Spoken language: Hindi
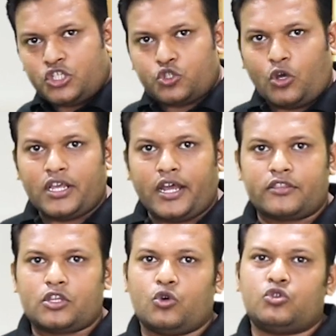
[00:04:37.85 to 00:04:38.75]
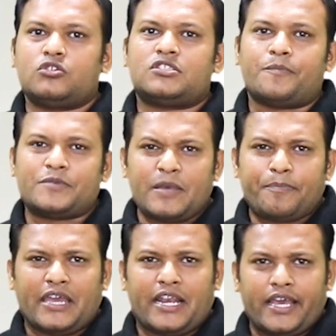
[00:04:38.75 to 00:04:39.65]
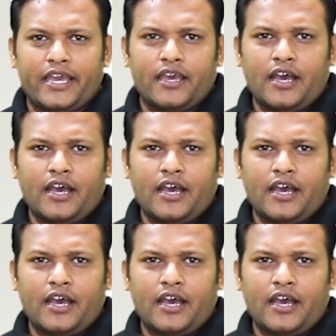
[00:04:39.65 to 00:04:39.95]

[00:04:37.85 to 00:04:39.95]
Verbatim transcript: इंस्टॉल करते हो तो सबसे पहले